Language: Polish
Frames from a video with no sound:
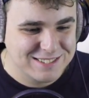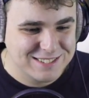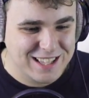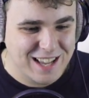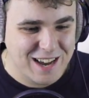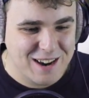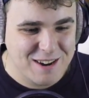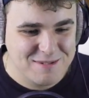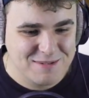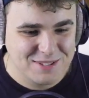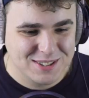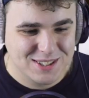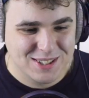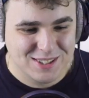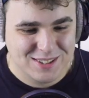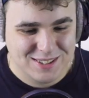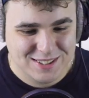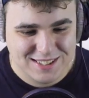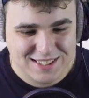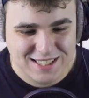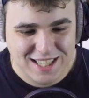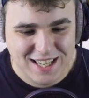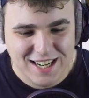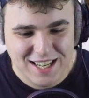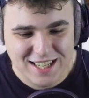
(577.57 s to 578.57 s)
udało mi się
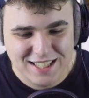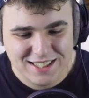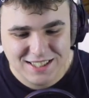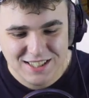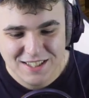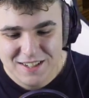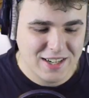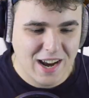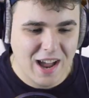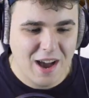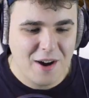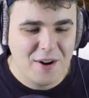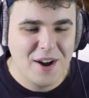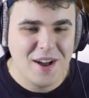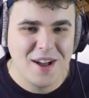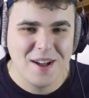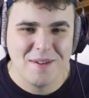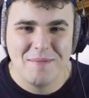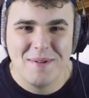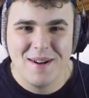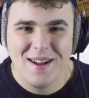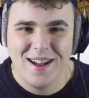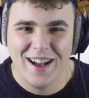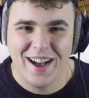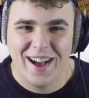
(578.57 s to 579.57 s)
go znaleźć
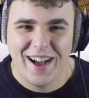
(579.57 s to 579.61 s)
Wygrałem,